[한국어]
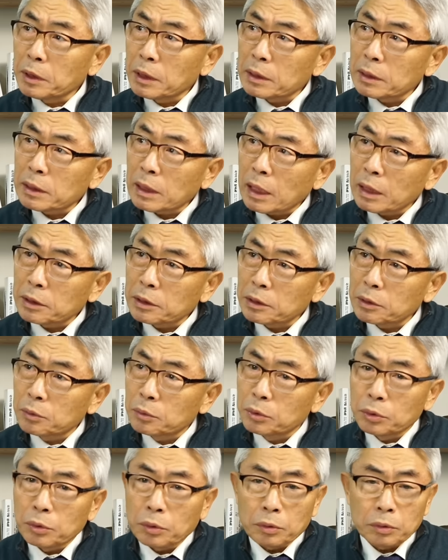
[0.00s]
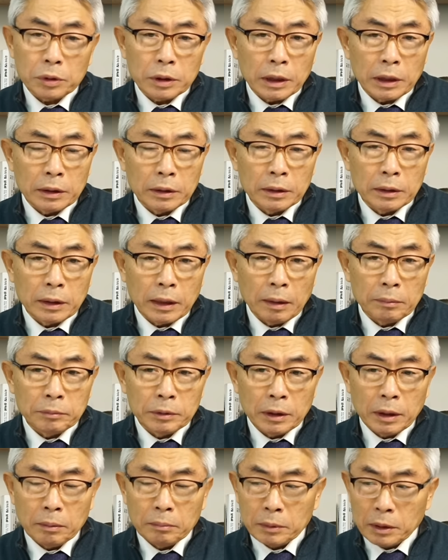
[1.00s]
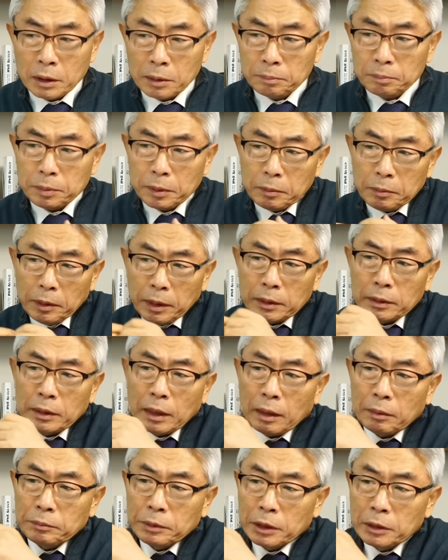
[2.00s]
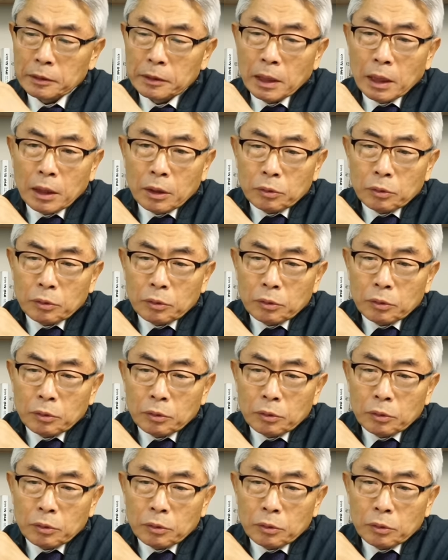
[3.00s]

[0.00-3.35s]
제49조로 제 기억합니다만 헌법에 의하면